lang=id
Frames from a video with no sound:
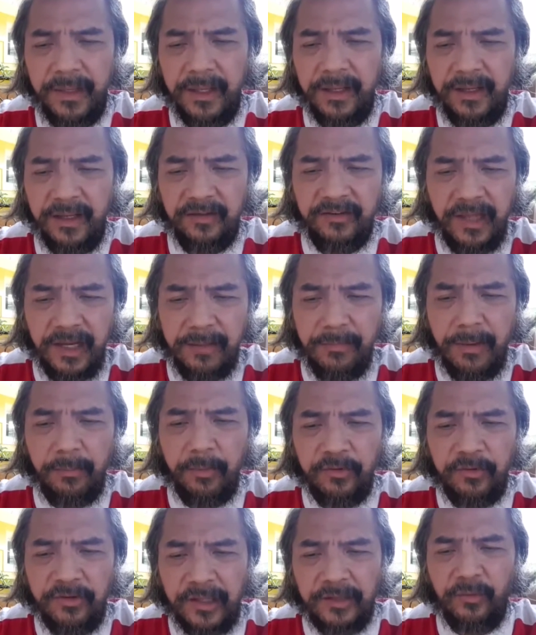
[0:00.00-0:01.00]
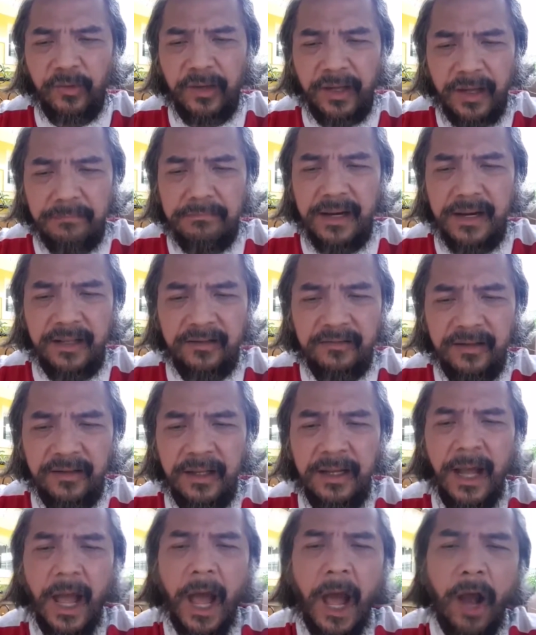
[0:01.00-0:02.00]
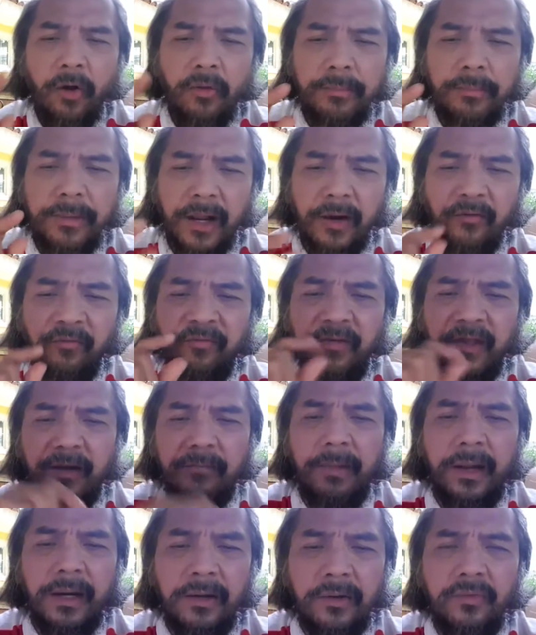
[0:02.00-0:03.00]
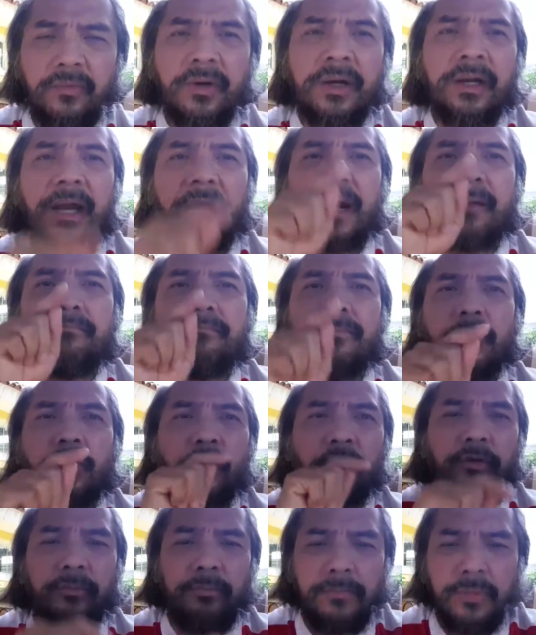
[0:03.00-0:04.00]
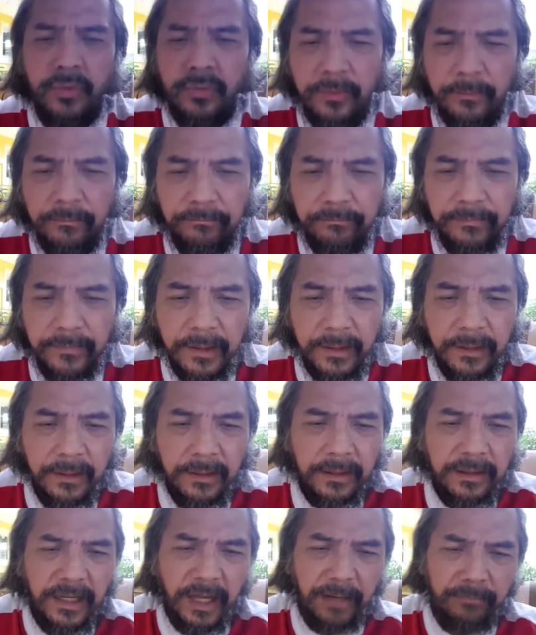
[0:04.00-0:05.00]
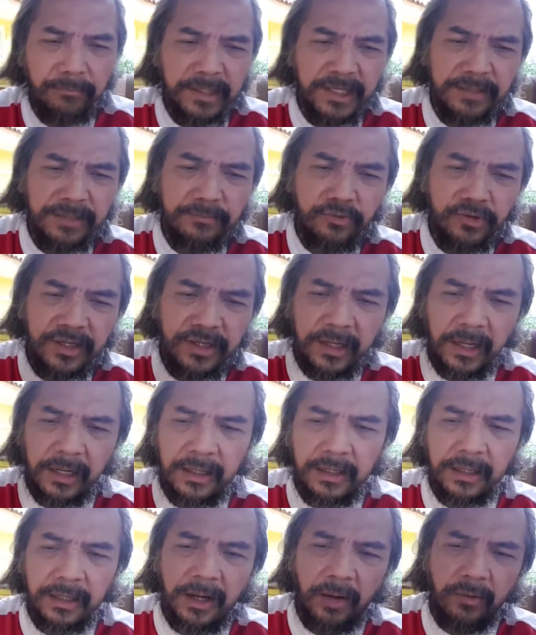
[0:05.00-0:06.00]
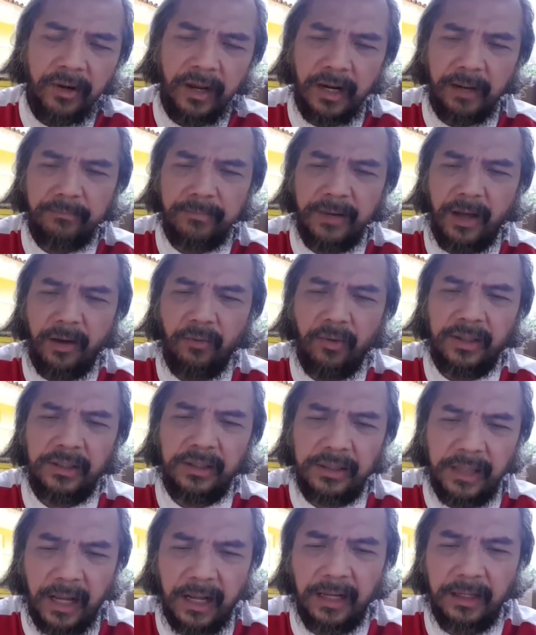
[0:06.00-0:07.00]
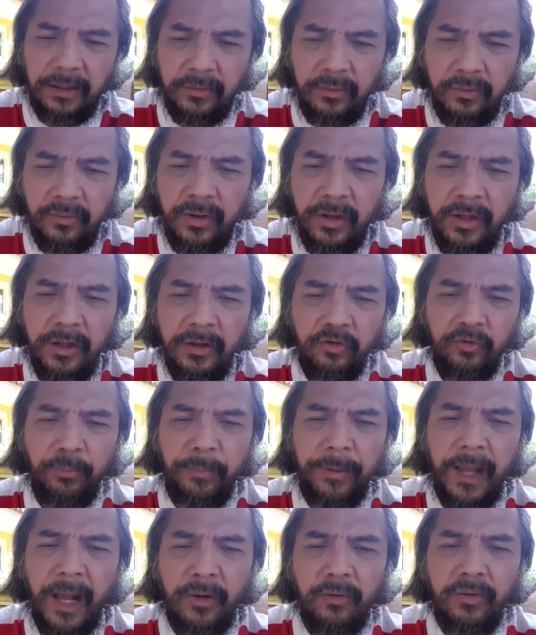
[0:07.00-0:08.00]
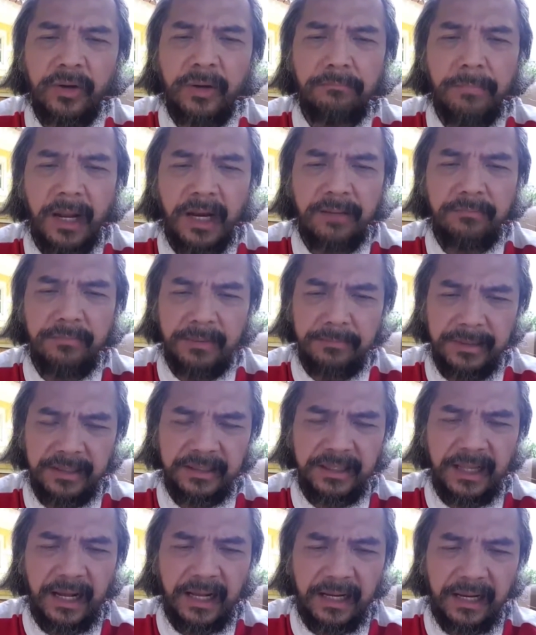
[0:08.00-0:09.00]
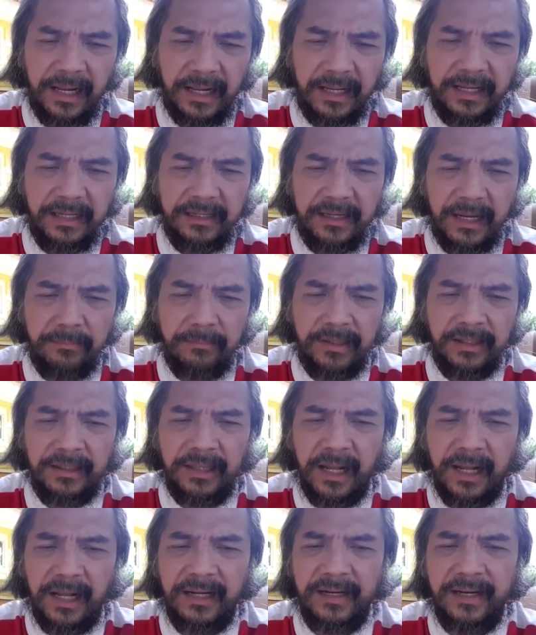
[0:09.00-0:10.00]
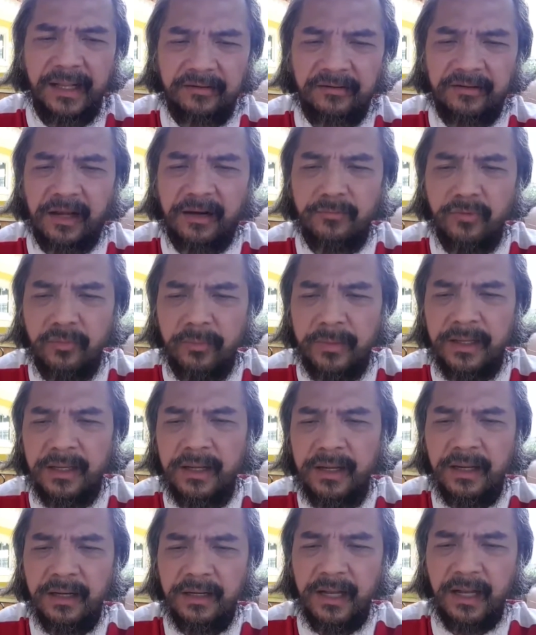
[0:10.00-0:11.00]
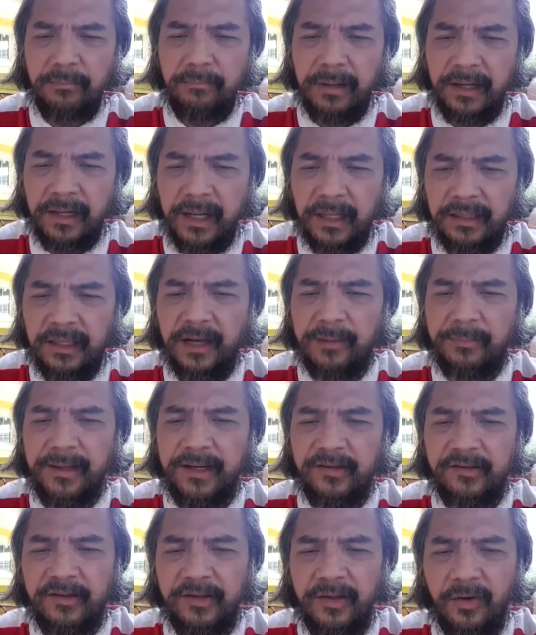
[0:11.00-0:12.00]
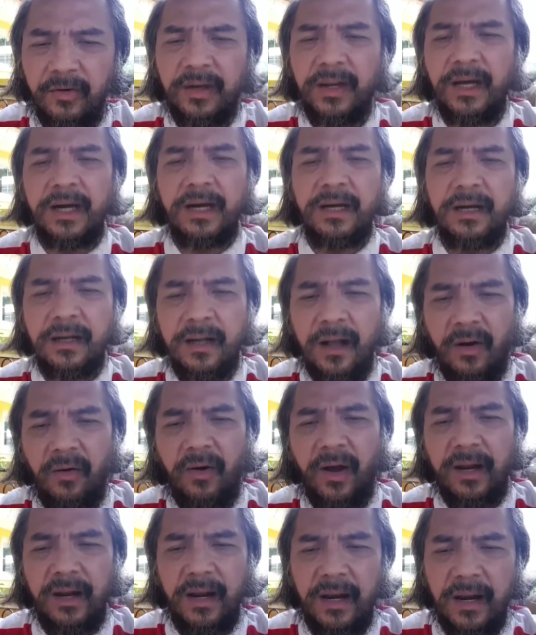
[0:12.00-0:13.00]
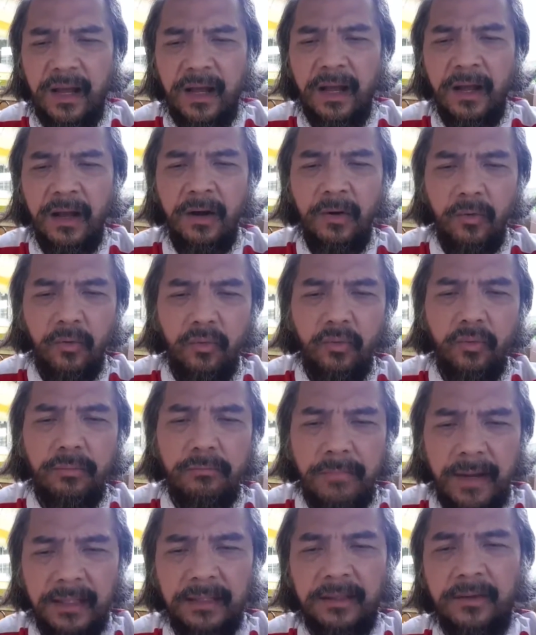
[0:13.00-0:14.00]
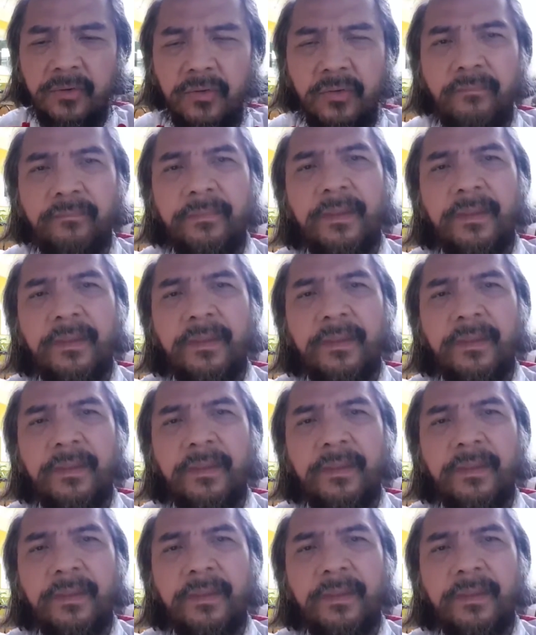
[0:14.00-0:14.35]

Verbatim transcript: Yesaya 51 ayat 16. Aku menaruh firmanku ke dalam mulutmu dan menyembunyikan engkau dalam naungan tanganku, supaya aku kembali membentangkan langit dan meletakkan dasar bumi, dan berkata kepada Sion, engkau adalah umatku.